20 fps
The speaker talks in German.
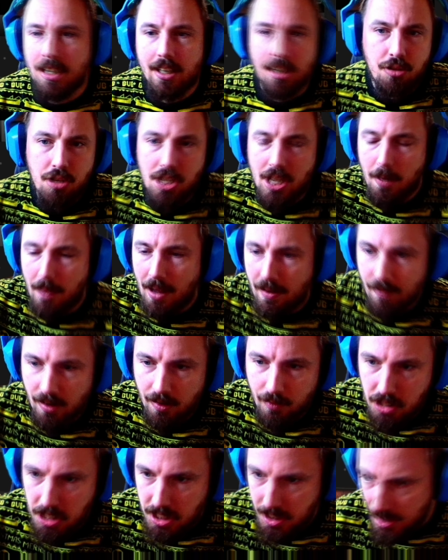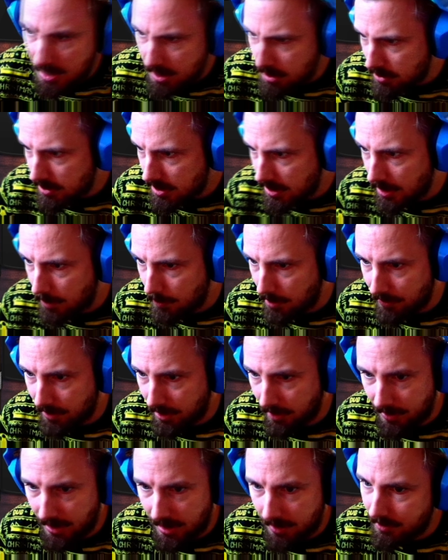Natürlich am Anfang wird es nicht so sein, am
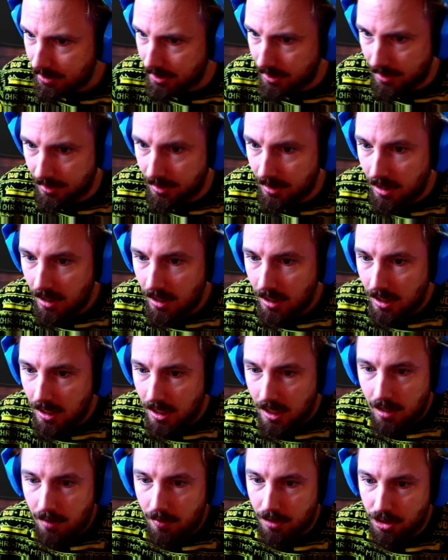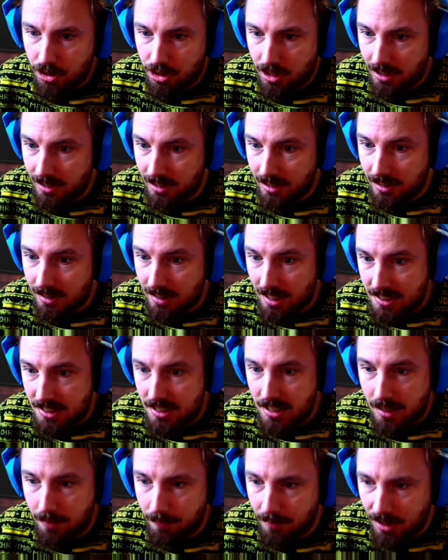Anfang werden wir dann wahrscheinlich das
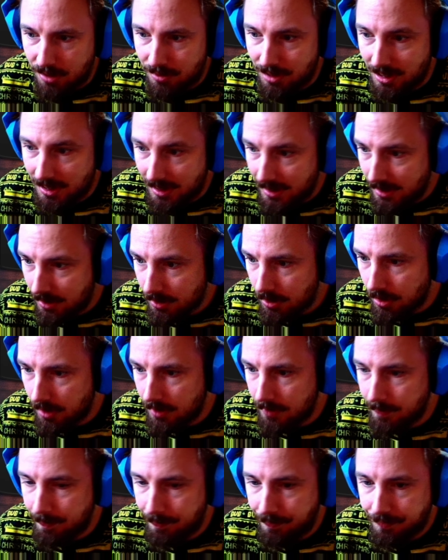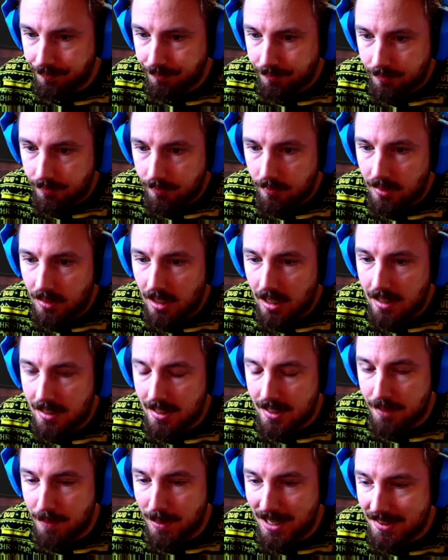nehmen, was wir kriegen können.
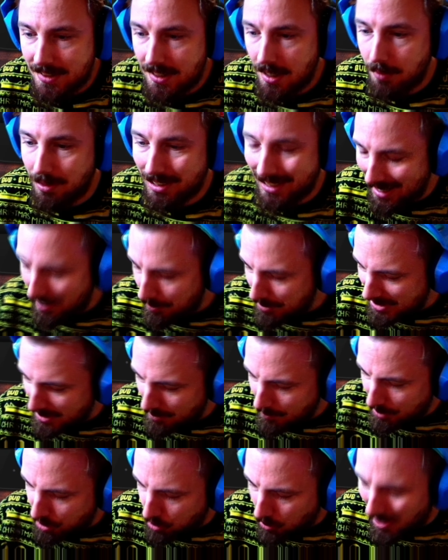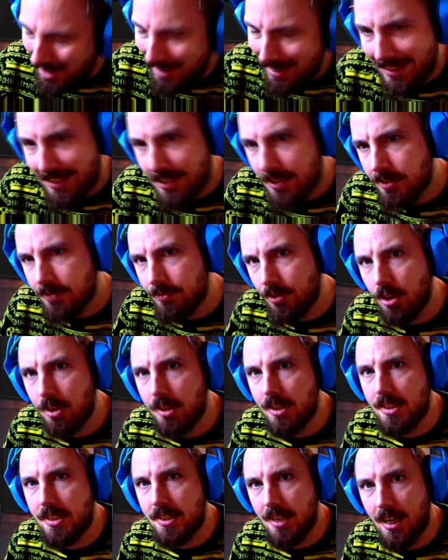Das Beste, aber dann habe ich immer so eine
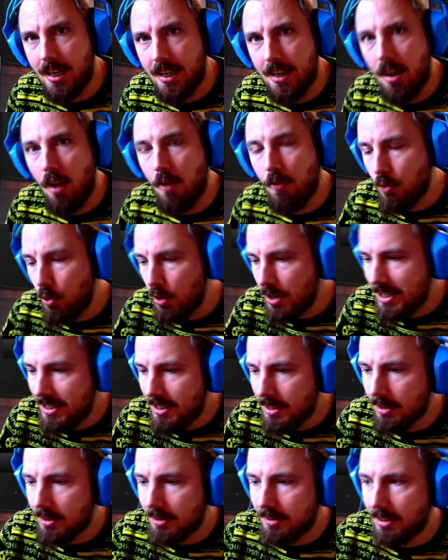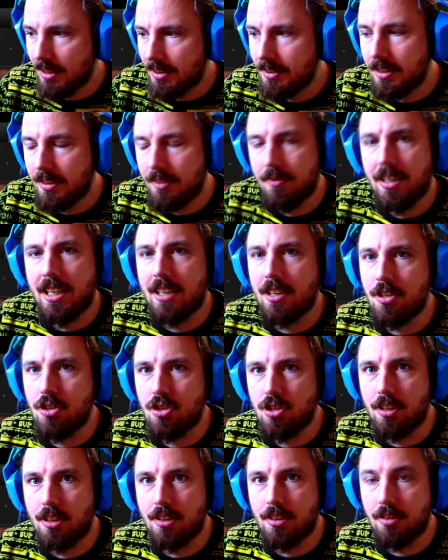Woche Zeit, wo ihr dann den Weg
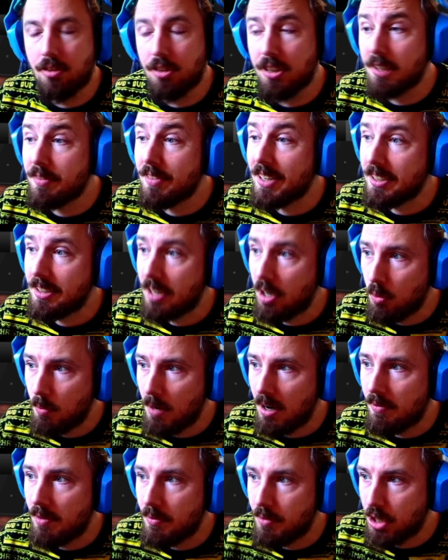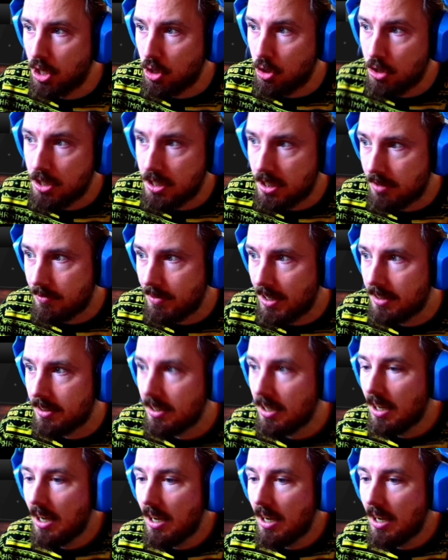entscheidet. Und das werde ich dann auch machen, wenn wir gekündigt werden.